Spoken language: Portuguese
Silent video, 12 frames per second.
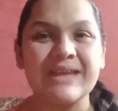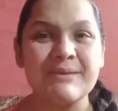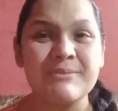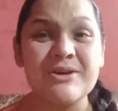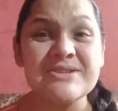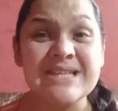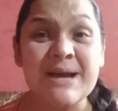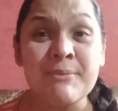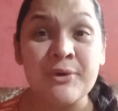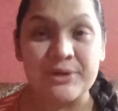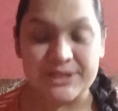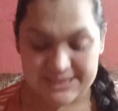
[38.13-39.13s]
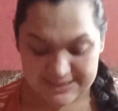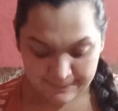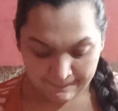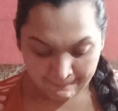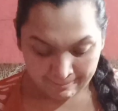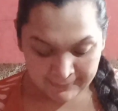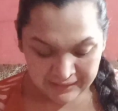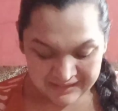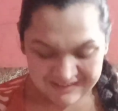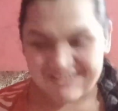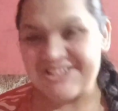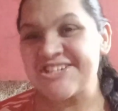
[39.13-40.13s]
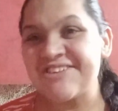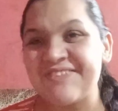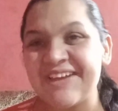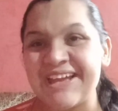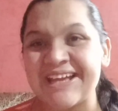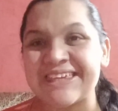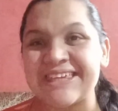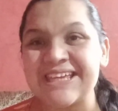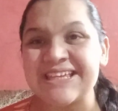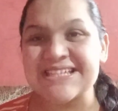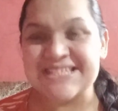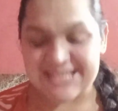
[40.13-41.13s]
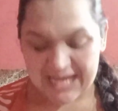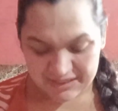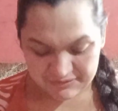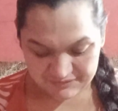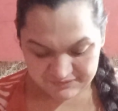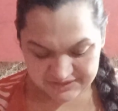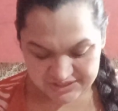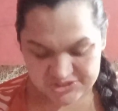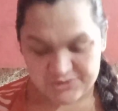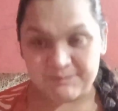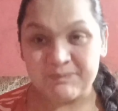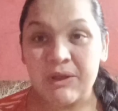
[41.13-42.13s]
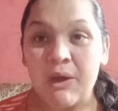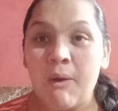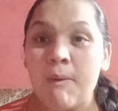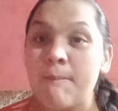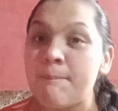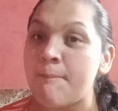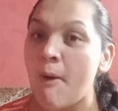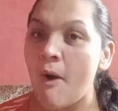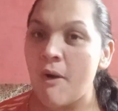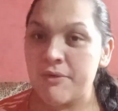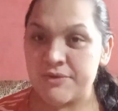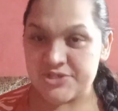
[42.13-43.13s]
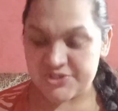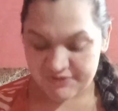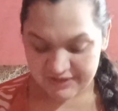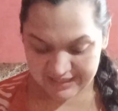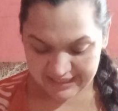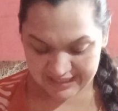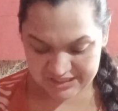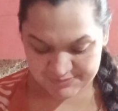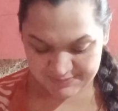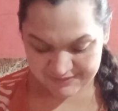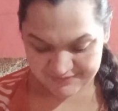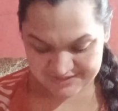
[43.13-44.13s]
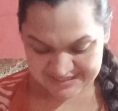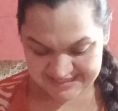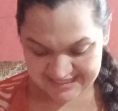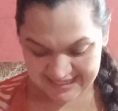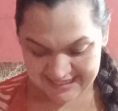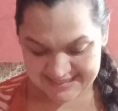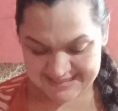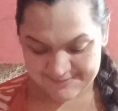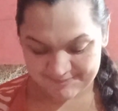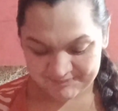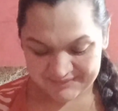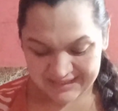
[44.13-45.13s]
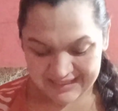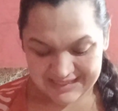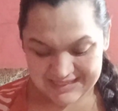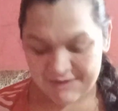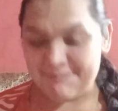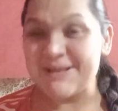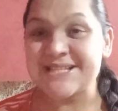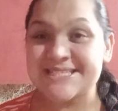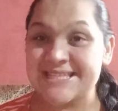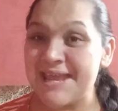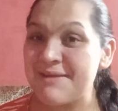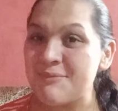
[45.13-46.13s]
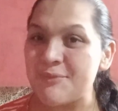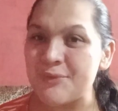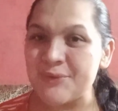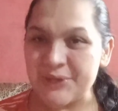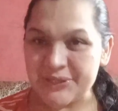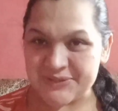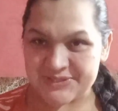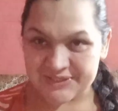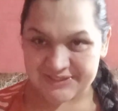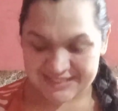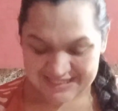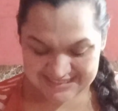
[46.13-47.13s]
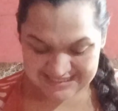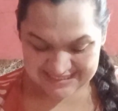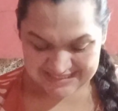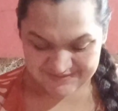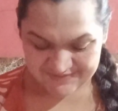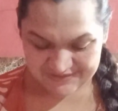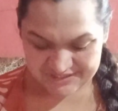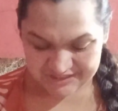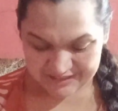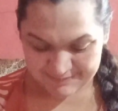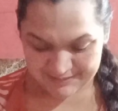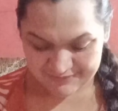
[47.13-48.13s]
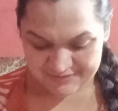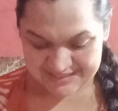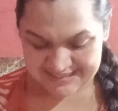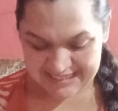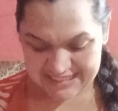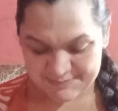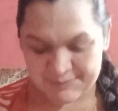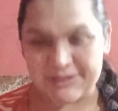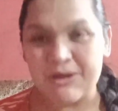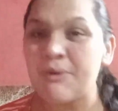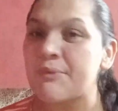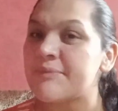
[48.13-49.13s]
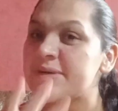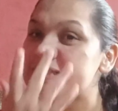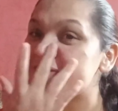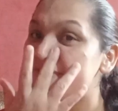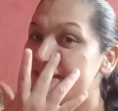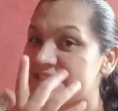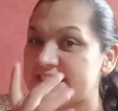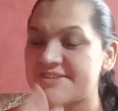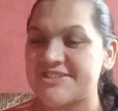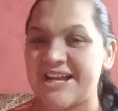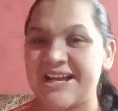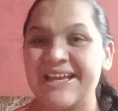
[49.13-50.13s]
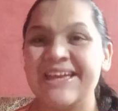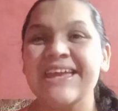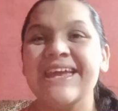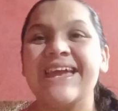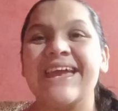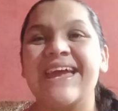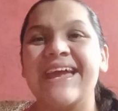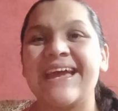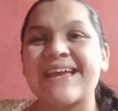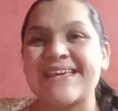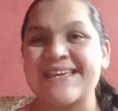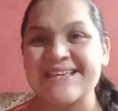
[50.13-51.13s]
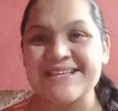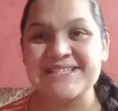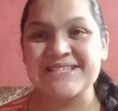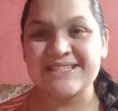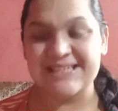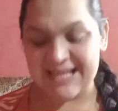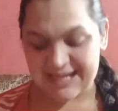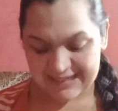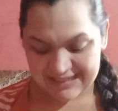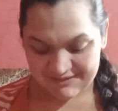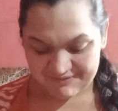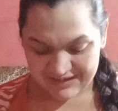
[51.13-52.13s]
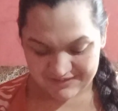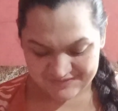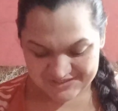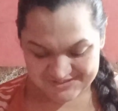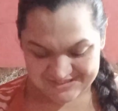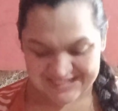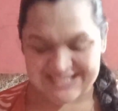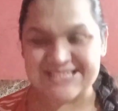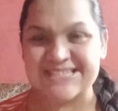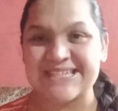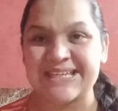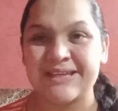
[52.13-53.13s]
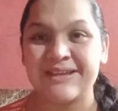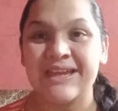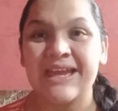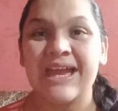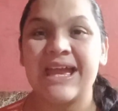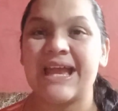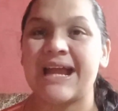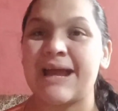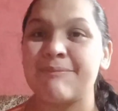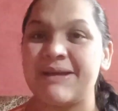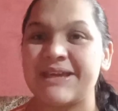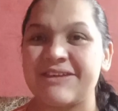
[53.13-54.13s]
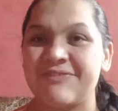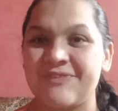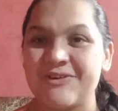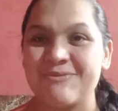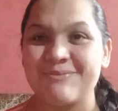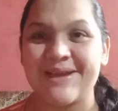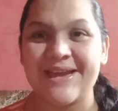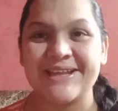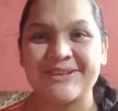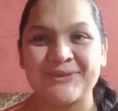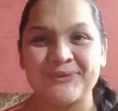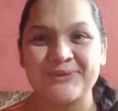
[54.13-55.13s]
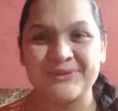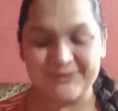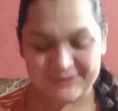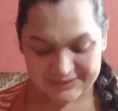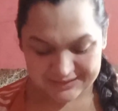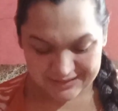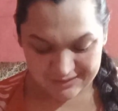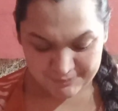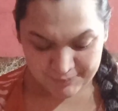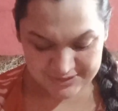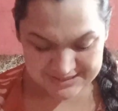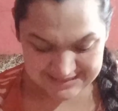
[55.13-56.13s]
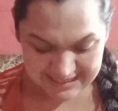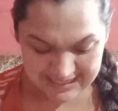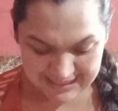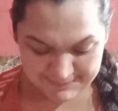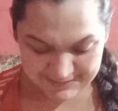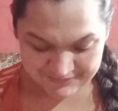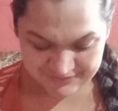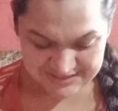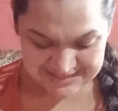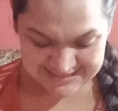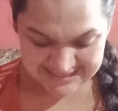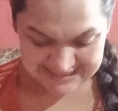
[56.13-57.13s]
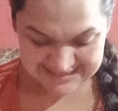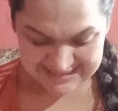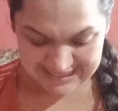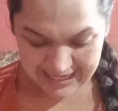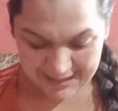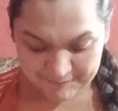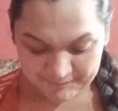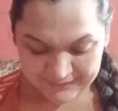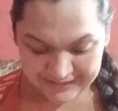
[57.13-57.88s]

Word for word: Meus amores, hoje eu venho aqui iniciar um vídeo um pouco diferente para vocês. Eu pensei muito se eu trazia esse vídeo aqui para vocês, porque algumas vezes eu já é, quis né, gravar vídeos assim e acabei que filmei tudo e não postei para vocês, Tá?